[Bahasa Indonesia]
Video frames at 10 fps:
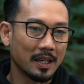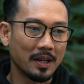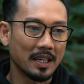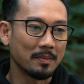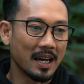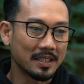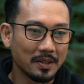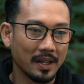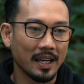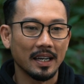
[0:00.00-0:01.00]
kalau nggak dibahas
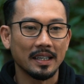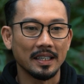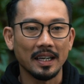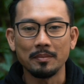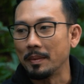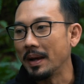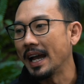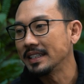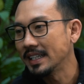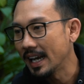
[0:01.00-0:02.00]
juga ini kan baik-baik
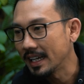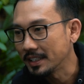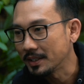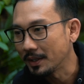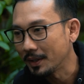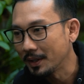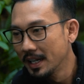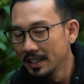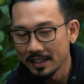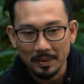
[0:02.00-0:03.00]
aja gitu loh.
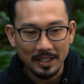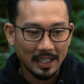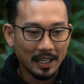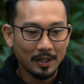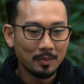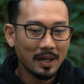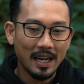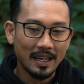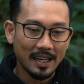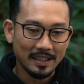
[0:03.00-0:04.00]
Tapi ketika lu
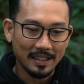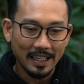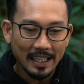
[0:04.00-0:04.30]
mengangkat